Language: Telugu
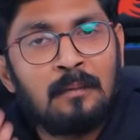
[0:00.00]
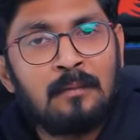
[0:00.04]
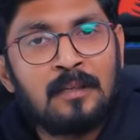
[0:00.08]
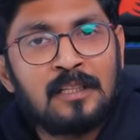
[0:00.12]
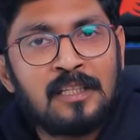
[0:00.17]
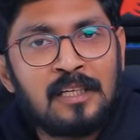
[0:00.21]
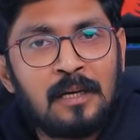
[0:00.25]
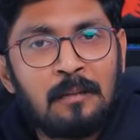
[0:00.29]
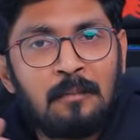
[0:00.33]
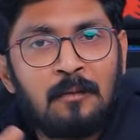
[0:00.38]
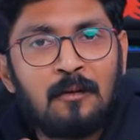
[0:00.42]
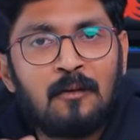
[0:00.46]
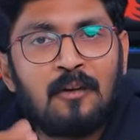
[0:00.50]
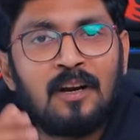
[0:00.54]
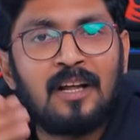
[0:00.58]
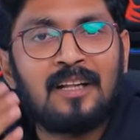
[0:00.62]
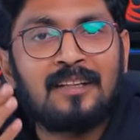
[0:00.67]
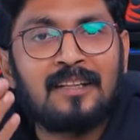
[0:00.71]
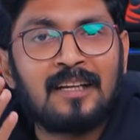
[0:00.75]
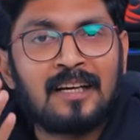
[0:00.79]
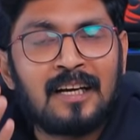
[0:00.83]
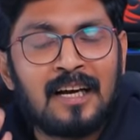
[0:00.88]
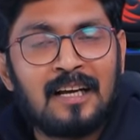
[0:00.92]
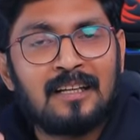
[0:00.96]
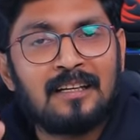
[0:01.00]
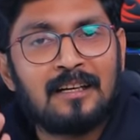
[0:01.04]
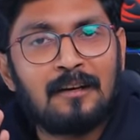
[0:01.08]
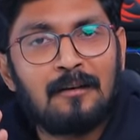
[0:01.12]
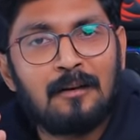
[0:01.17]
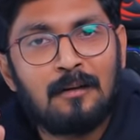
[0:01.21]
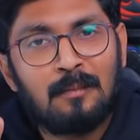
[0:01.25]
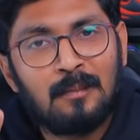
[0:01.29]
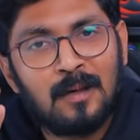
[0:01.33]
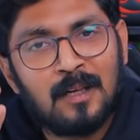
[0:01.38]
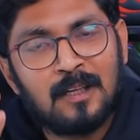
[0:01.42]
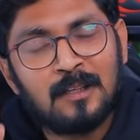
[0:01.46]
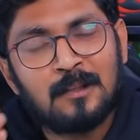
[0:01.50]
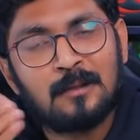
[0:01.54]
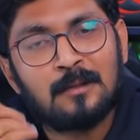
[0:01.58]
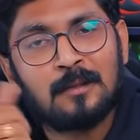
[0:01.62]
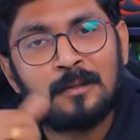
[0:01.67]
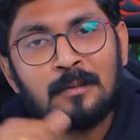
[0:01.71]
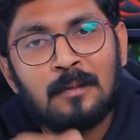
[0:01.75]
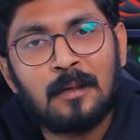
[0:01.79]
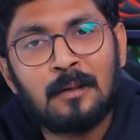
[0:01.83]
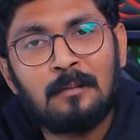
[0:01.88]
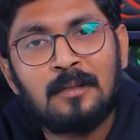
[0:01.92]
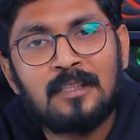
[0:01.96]
ప్రేమించేటప్పుడు వాళ్ళు అందం కాదురా వాళ్ళు మనసు
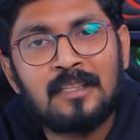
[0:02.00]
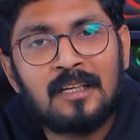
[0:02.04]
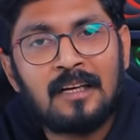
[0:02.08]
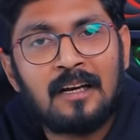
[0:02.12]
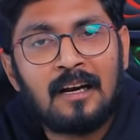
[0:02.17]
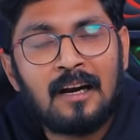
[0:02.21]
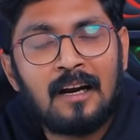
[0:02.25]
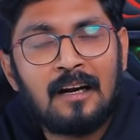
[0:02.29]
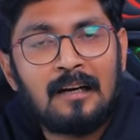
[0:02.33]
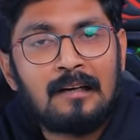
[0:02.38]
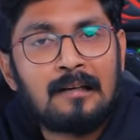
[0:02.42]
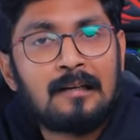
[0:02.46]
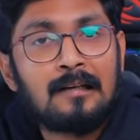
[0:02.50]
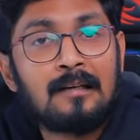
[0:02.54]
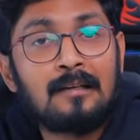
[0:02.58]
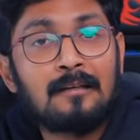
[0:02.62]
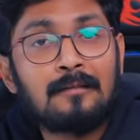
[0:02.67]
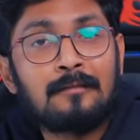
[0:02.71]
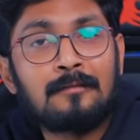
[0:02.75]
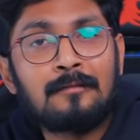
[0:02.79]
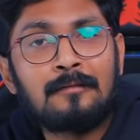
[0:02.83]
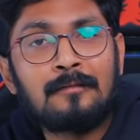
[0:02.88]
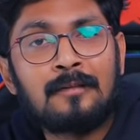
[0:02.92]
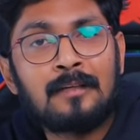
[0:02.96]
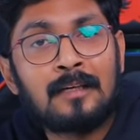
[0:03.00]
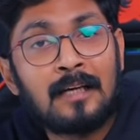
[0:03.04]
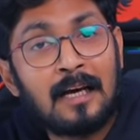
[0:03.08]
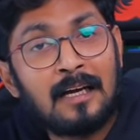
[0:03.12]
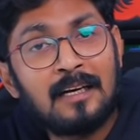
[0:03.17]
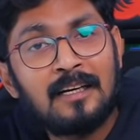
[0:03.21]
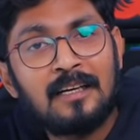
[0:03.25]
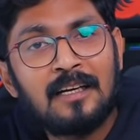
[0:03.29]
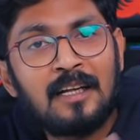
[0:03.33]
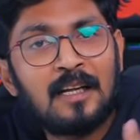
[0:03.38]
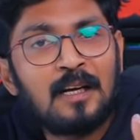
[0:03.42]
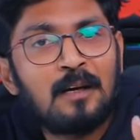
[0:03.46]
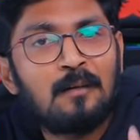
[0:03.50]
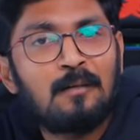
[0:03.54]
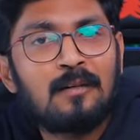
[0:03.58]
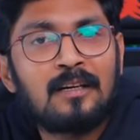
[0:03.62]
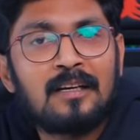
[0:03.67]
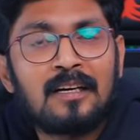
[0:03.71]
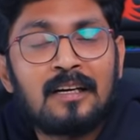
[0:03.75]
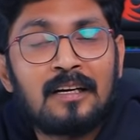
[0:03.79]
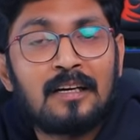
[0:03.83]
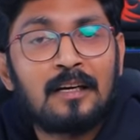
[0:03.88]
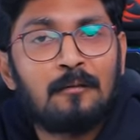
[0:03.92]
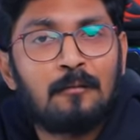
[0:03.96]
చూసి ప్రేమించండి రా అంటారు కానీ
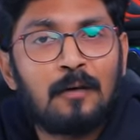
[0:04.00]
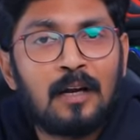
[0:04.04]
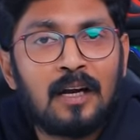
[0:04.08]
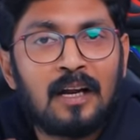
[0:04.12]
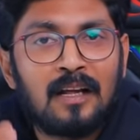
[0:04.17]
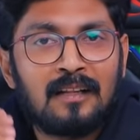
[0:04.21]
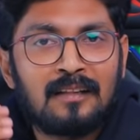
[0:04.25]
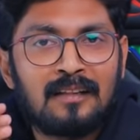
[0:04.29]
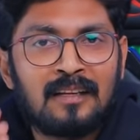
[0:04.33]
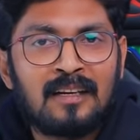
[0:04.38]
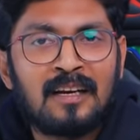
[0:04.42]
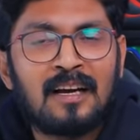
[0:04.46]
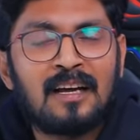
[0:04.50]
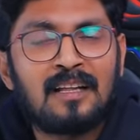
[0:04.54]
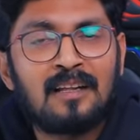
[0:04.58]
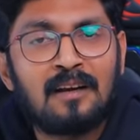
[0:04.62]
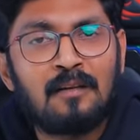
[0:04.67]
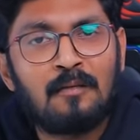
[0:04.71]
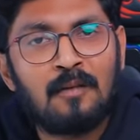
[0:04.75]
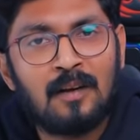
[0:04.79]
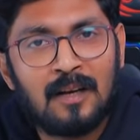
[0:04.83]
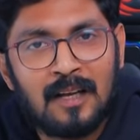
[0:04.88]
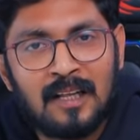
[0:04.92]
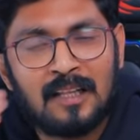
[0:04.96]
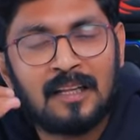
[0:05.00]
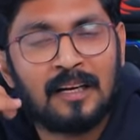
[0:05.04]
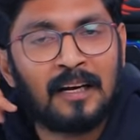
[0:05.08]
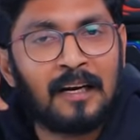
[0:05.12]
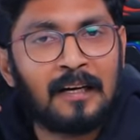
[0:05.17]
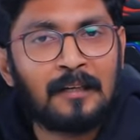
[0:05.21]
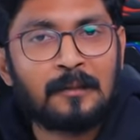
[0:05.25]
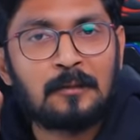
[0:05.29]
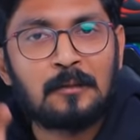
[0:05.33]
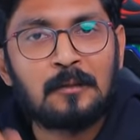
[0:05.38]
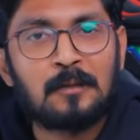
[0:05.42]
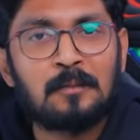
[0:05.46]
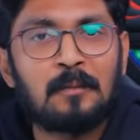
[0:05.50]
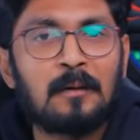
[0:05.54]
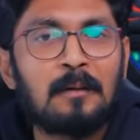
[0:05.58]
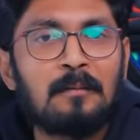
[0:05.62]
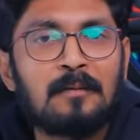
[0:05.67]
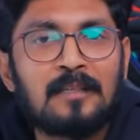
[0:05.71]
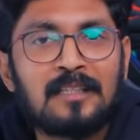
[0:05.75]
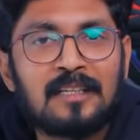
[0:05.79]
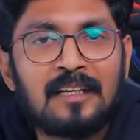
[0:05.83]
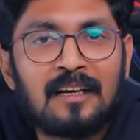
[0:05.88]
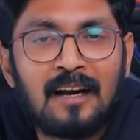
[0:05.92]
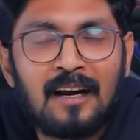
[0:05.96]
నేనేమంటానంటే వాళ్ళ అందం కాదురా వాళ్ళ ఆధార్ కార్డు చూసి
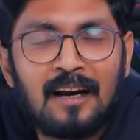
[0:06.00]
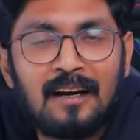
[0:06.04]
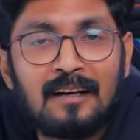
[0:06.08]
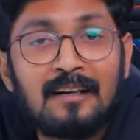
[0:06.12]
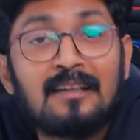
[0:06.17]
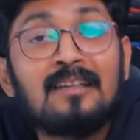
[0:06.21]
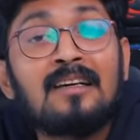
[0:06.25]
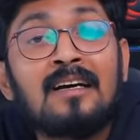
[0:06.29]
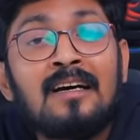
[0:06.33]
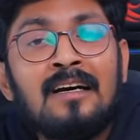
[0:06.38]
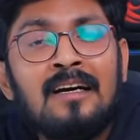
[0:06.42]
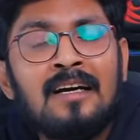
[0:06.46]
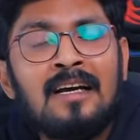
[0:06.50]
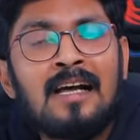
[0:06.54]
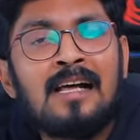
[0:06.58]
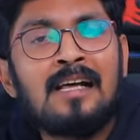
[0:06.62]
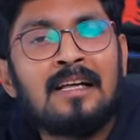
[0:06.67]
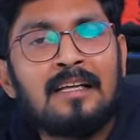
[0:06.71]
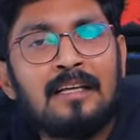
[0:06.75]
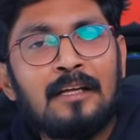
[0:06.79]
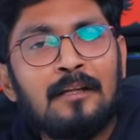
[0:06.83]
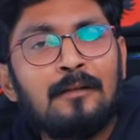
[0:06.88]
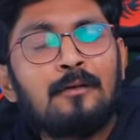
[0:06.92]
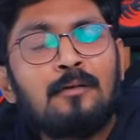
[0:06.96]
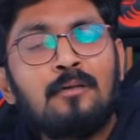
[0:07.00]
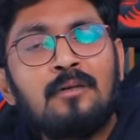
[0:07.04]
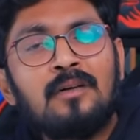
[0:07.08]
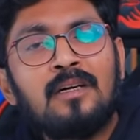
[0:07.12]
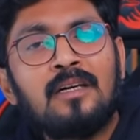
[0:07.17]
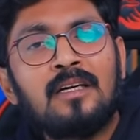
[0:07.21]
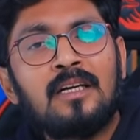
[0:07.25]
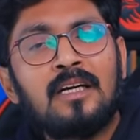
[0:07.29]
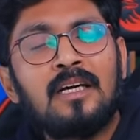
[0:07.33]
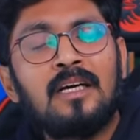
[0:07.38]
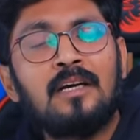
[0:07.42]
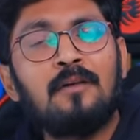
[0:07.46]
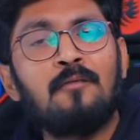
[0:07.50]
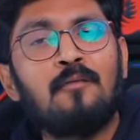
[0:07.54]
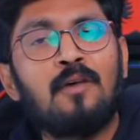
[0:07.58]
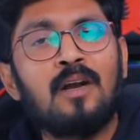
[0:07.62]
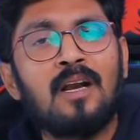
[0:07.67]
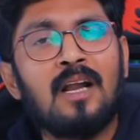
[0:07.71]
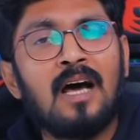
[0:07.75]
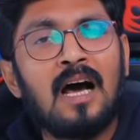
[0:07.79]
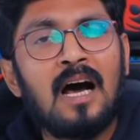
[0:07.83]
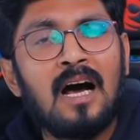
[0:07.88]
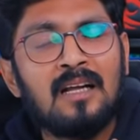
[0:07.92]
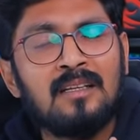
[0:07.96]
ప్రేమించండిరా అంట ఎందుకు అంటే
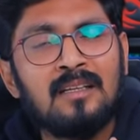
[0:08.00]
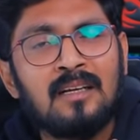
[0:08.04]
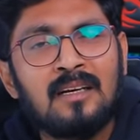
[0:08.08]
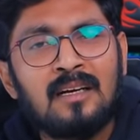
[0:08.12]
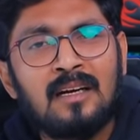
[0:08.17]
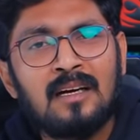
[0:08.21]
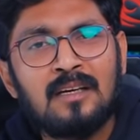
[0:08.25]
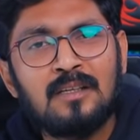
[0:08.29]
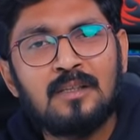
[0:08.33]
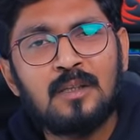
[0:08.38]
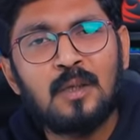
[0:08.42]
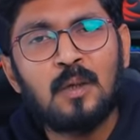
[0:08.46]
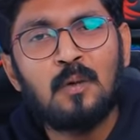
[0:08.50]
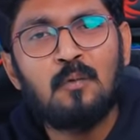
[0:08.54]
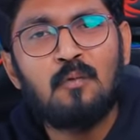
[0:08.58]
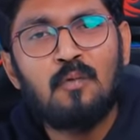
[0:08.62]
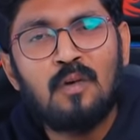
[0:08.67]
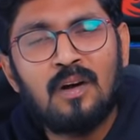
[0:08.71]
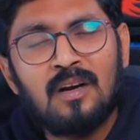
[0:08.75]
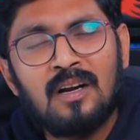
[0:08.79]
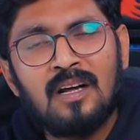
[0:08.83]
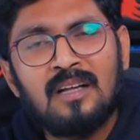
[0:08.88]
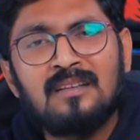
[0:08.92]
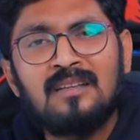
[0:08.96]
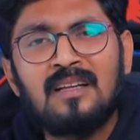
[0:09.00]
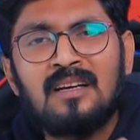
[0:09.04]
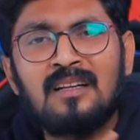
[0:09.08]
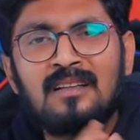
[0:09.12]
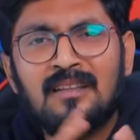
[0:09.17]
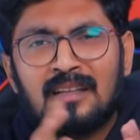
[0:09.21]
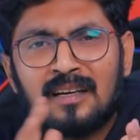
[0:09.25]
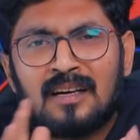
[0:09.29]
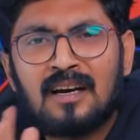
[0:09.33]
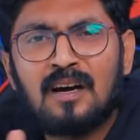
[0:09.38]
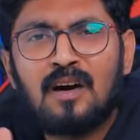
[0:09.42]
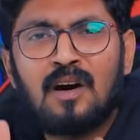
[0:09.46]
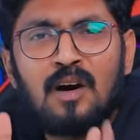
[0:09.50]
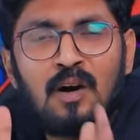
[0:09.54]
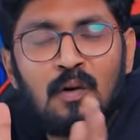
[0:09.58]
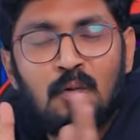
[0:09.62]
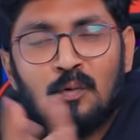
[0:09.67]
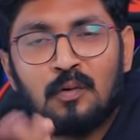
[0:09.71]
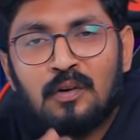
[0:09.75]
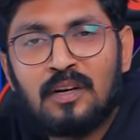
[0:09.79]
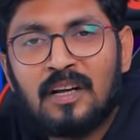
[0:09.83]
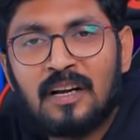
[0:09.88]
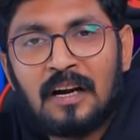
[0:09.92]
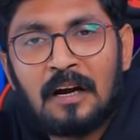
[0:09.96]
వాళ్ళ ఆధార్ కార్డ్స్లో వాళ్ళు అంత అందంగా
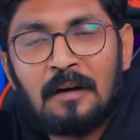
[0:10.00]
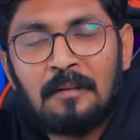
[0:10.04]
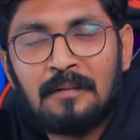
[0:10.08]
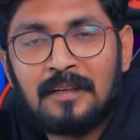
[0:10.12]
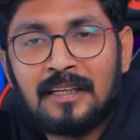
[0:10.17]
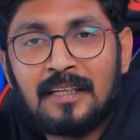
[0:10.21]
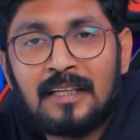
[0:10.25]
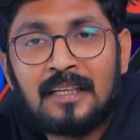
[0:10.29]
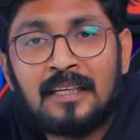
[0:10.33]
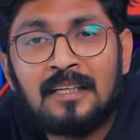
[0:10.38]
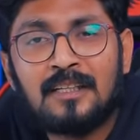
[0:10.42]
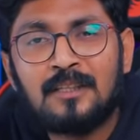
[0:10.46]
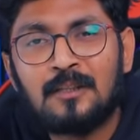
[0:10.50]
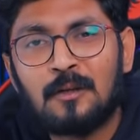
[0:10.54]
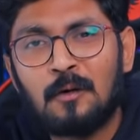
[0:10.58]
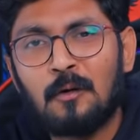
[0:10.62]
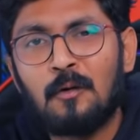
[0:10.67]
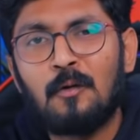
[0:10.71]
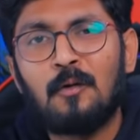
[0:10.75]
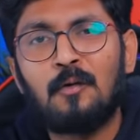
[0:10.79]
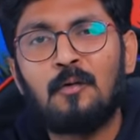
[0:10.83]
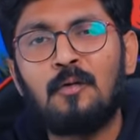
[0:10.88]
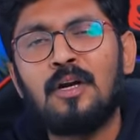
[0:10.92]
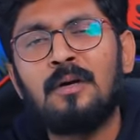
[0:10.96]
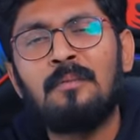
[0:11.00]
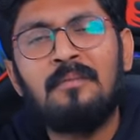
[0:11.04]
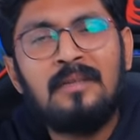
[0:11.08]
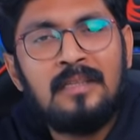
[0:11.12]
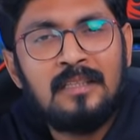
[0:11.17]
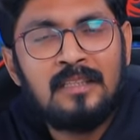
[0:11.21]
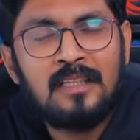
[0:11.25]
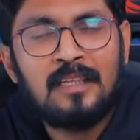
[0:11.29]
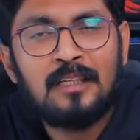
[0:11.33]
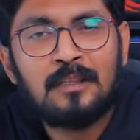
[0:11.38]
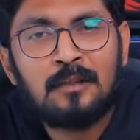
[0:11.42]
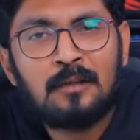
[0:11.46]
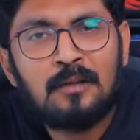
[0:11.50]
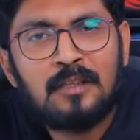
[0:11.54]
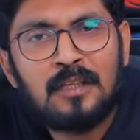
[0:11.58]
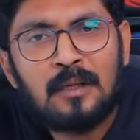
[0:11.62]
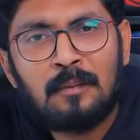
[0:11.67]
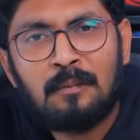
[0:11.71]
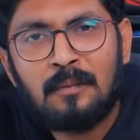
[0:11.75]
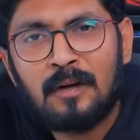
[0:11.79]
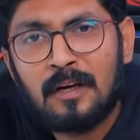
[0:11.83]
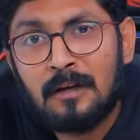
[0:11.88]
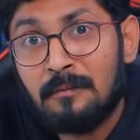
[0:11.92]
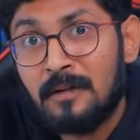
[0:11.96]
ఉంటారు కాబట్టి సో గుండె మీద చేసుకొని
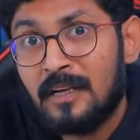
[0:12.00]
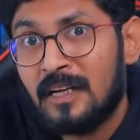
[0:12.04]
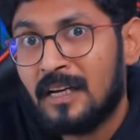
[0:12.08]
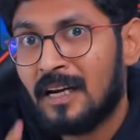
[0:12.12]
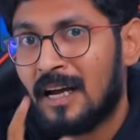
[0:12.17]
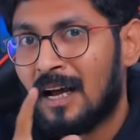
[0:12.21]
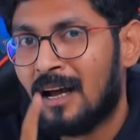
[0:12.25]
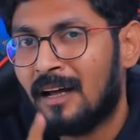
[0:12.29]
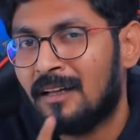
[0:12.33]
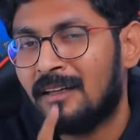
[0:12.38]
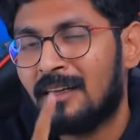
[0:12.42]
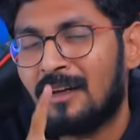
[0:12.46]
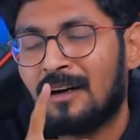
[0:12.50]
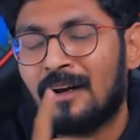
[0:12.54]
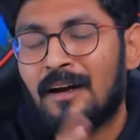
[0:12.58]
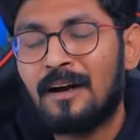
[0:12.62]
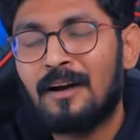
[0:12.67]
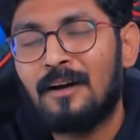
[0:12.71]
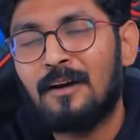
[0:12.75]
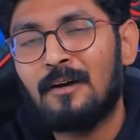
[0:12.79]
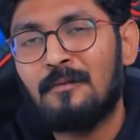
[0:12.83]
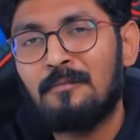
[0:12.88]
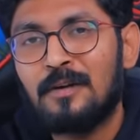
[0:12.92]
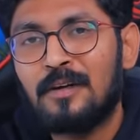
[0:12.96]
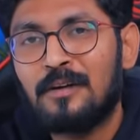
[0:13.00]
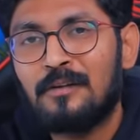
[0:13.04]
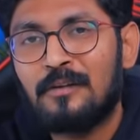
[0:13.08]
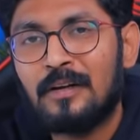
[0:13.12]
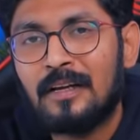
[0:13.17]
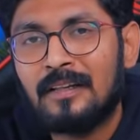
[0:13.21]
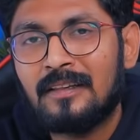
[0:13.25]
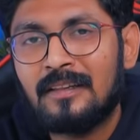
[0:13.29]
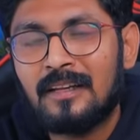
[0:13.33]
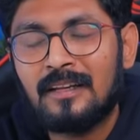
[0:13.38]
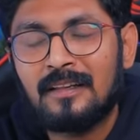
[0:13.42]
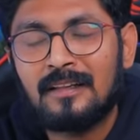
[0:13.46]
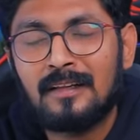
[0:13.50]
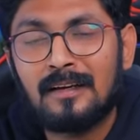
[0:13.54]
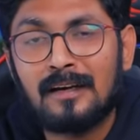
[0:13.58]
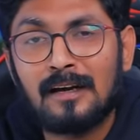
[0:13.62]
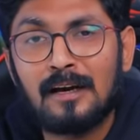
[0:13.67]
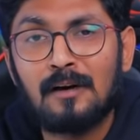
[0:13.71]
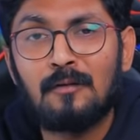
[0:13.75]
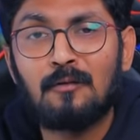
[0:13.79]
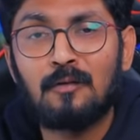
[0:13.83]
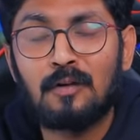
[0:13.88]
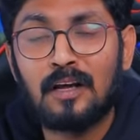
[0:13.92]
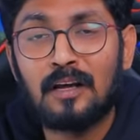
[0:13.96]
చెప్పండి మీ ఆధార్ కార్డులో మీరు ఎంత
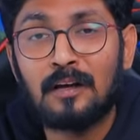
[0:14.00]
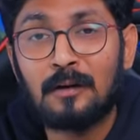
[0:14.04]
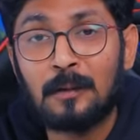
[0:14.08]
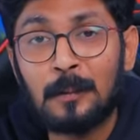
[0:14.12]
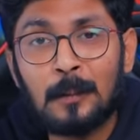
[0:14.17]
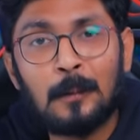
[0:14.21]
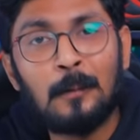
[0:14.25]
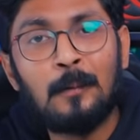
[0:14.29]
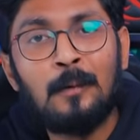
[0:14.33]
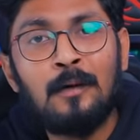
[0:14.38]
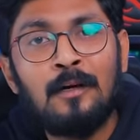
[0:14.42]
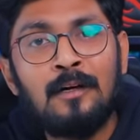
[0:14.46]
అందంగా ఉన్నారు